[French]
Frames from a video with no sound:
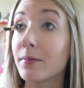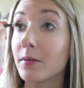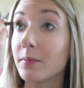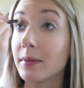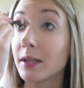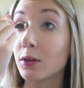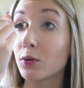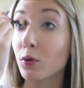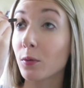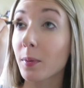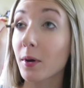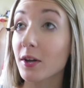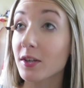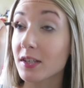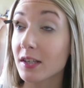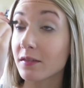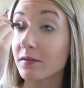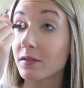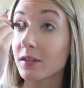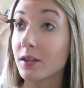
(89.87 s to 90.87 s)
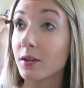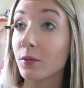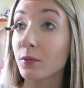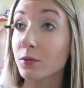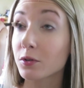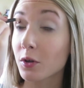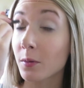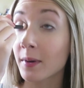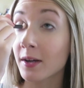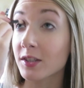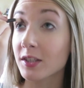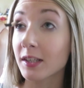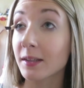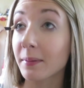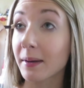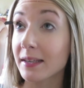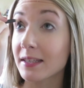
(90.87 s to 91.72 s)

Puis là, mes deux prochaines vidéos sur ma chaîne